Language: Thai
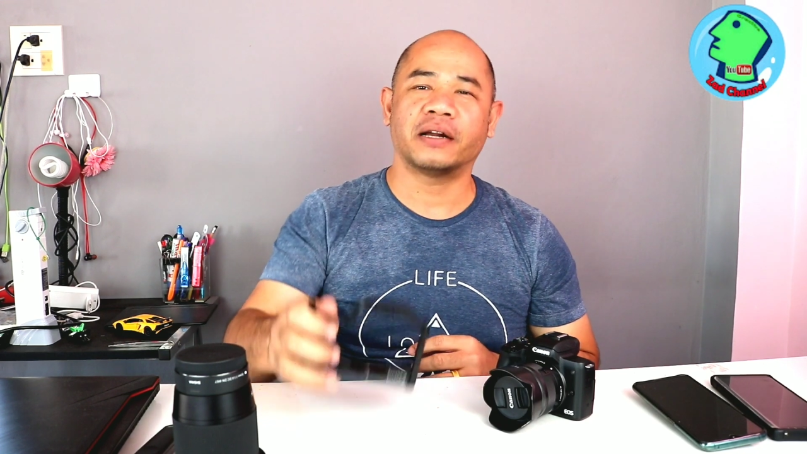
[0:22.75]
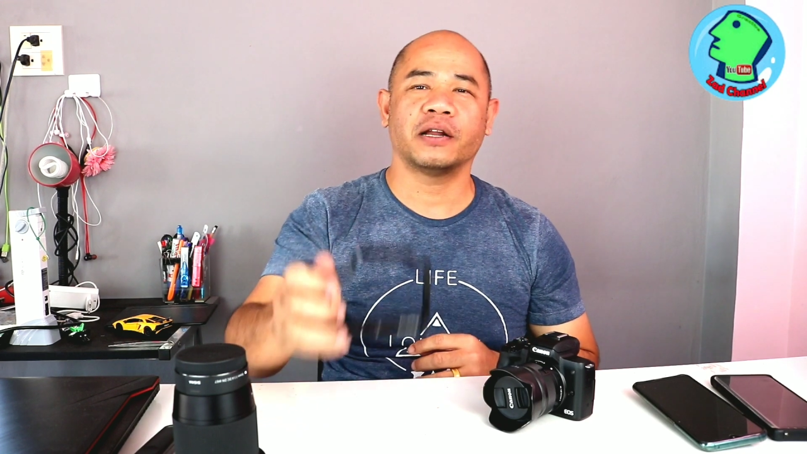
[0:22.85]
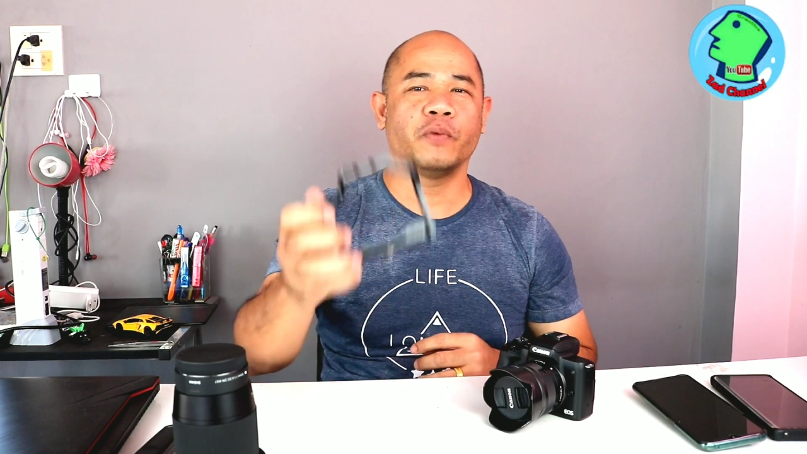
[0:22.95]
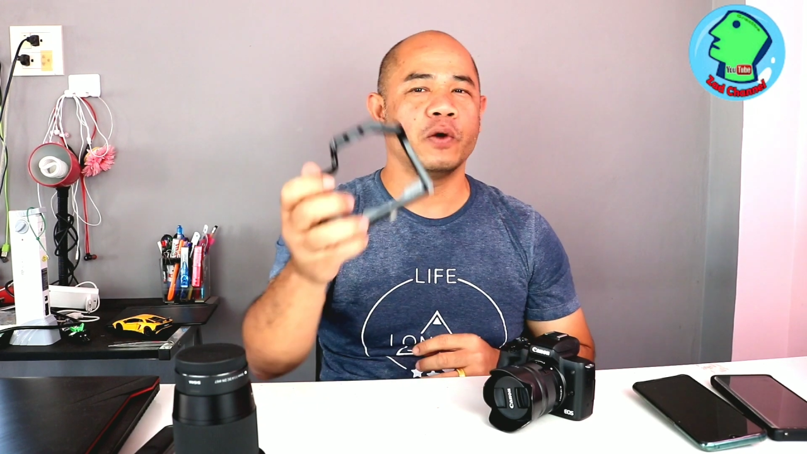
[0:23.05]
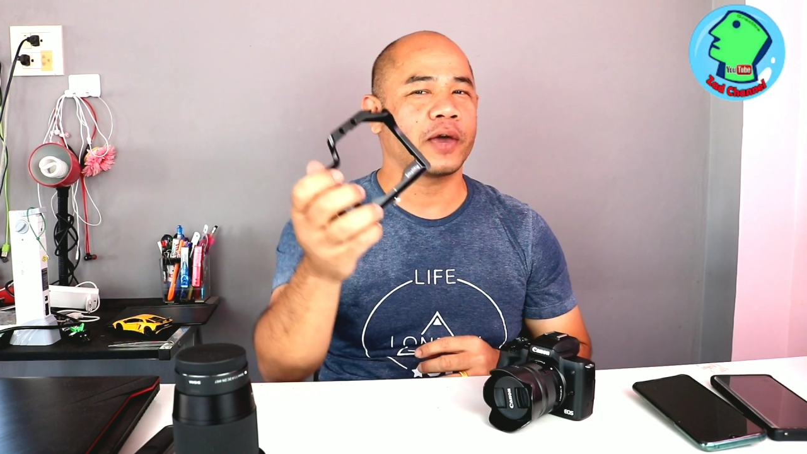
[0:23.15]

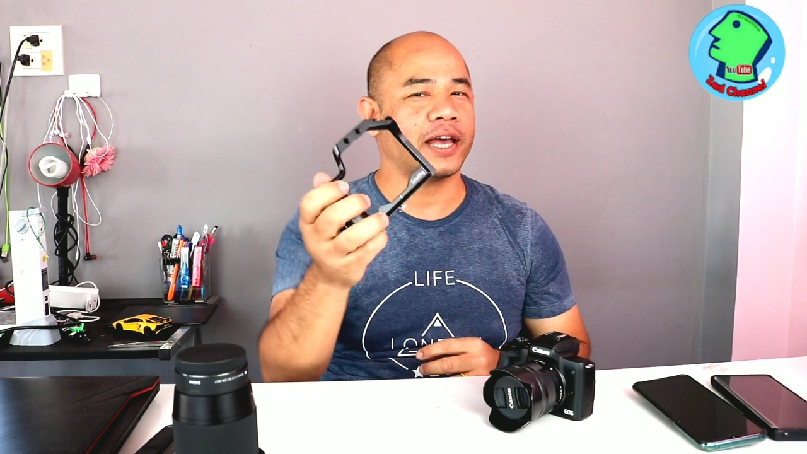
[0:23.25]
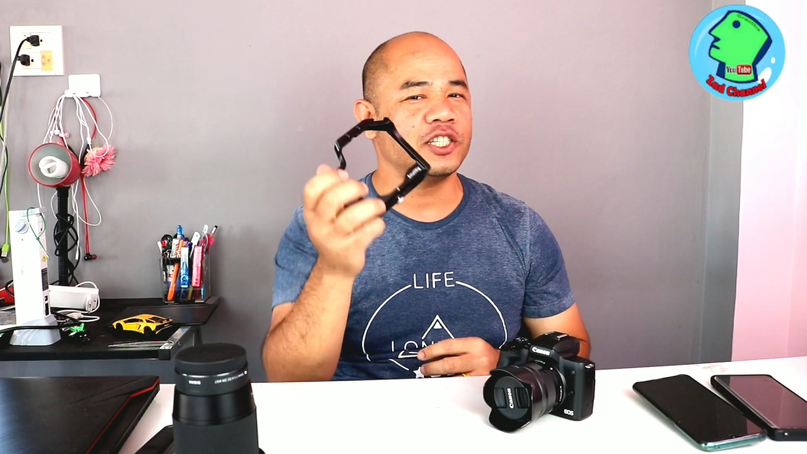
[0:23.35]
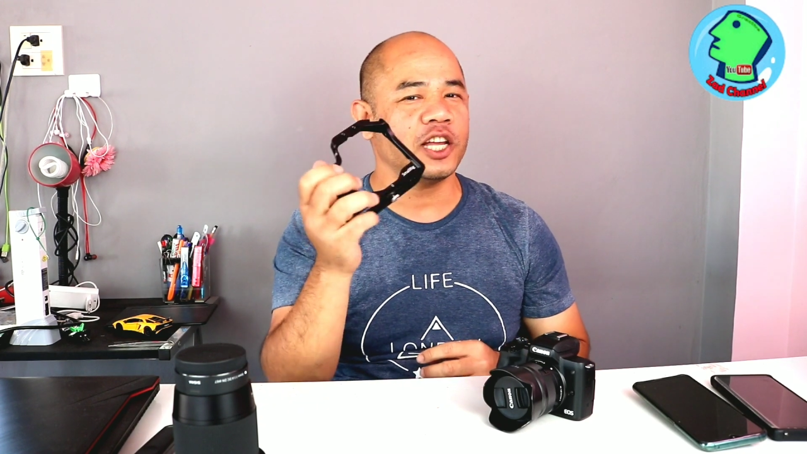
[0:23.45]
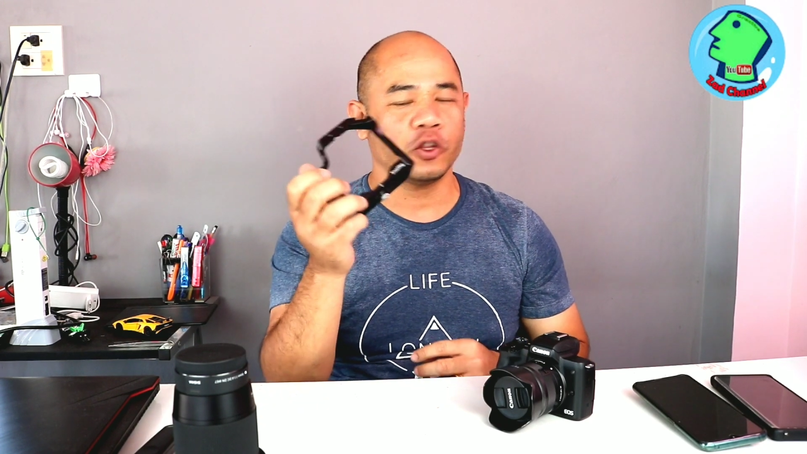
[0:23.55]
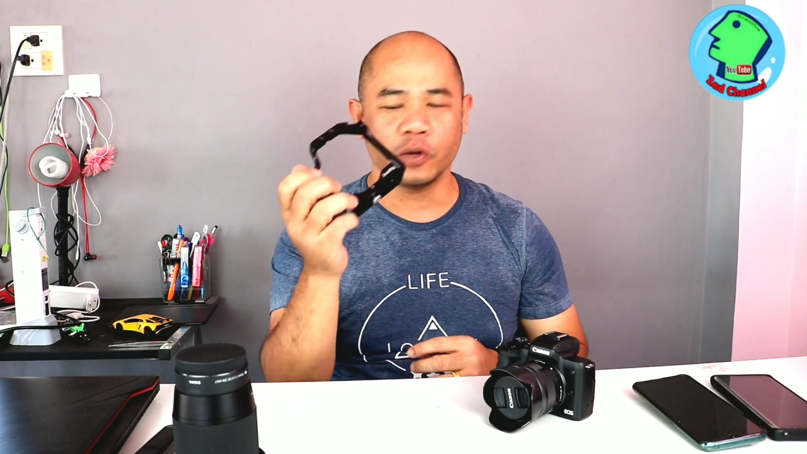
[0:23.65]
รีวิวแก
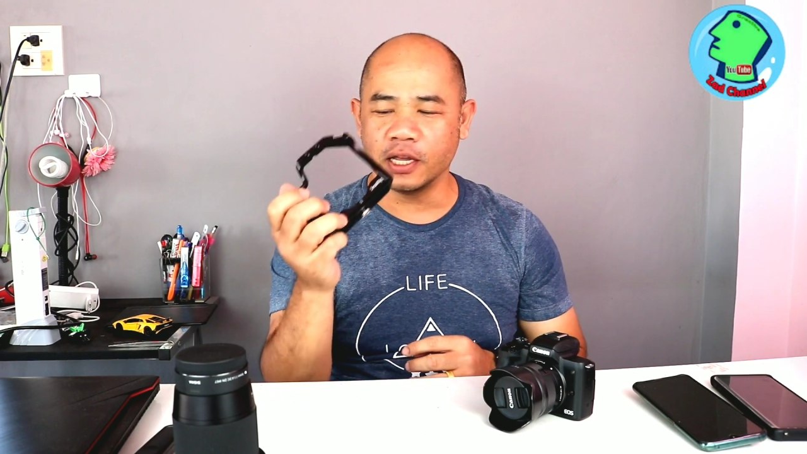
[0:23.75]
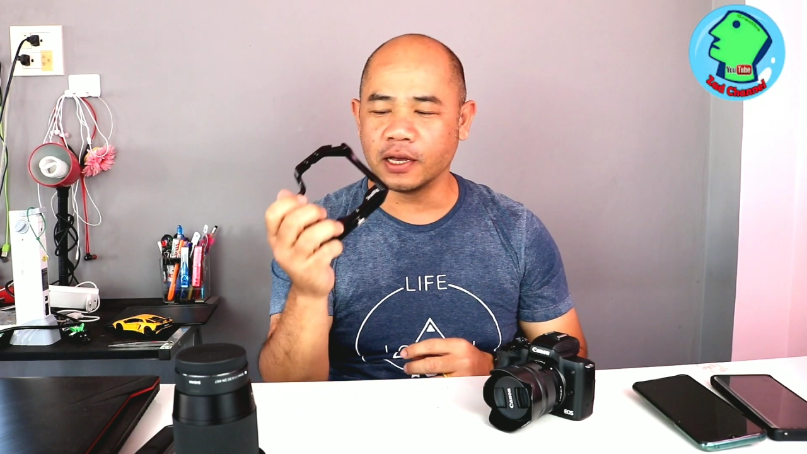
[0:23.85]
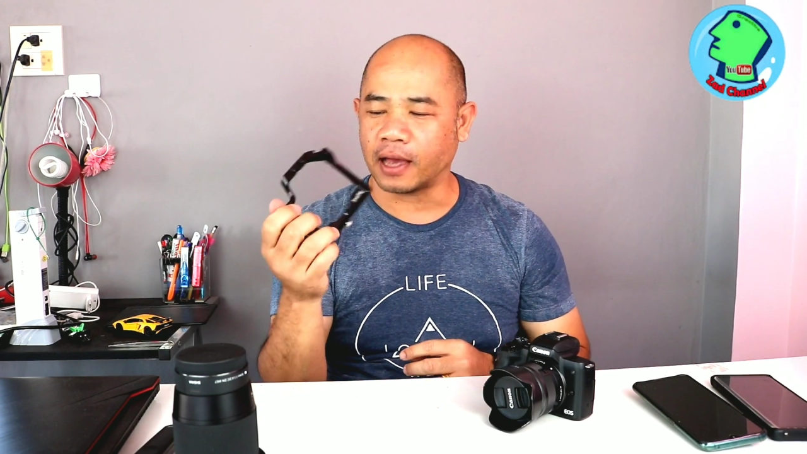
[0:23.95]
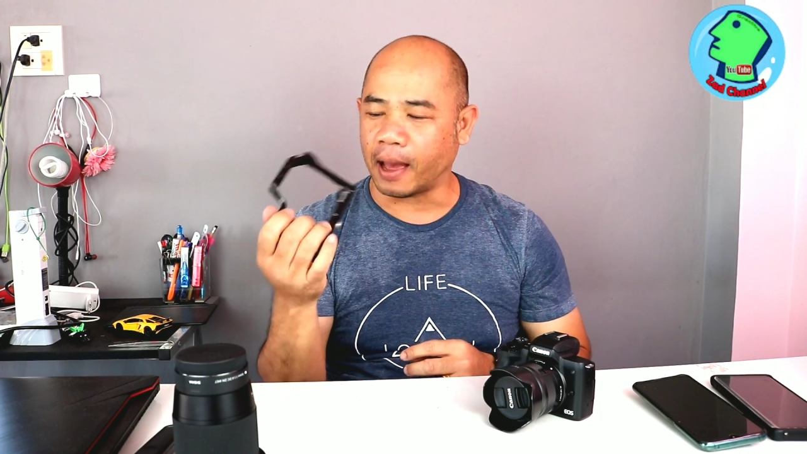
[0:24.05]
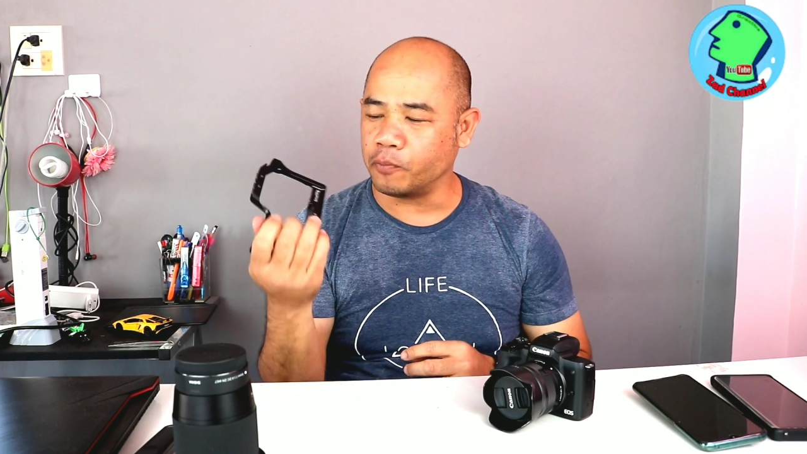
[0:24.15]
จิตตัวหนึ่งครั